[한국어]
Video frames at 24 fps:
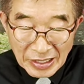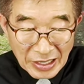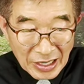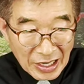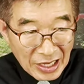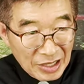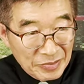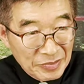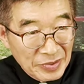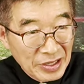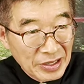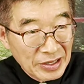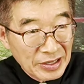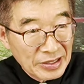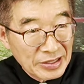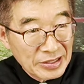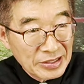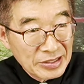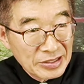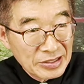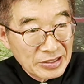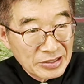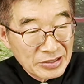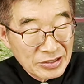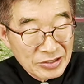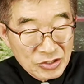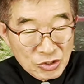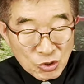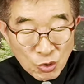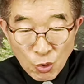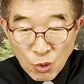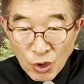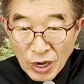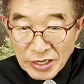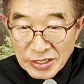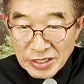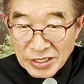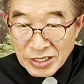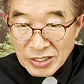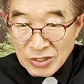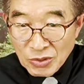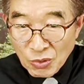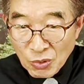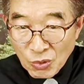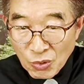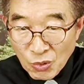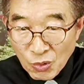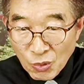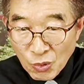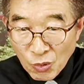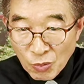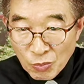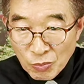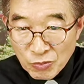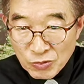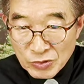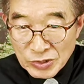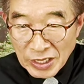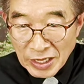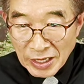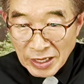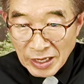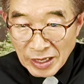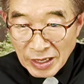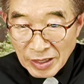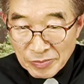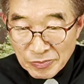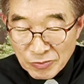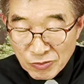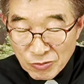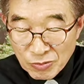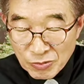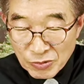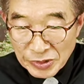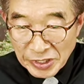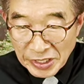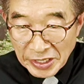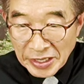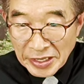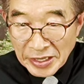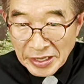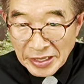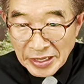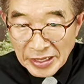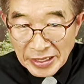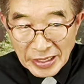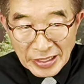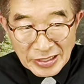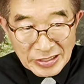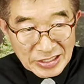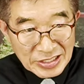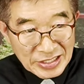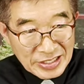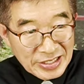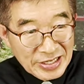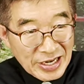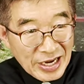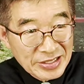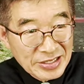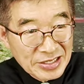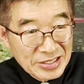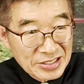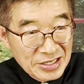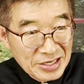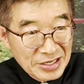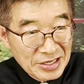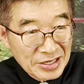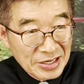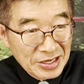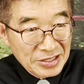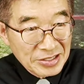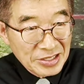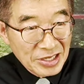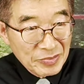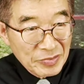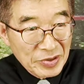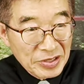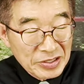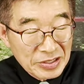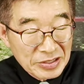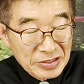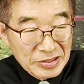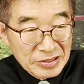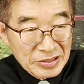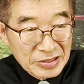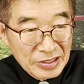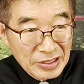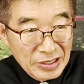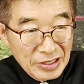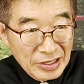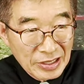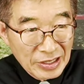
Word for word: 아마 이런 소아기도 분야 부분에 질환이 생기게 되면은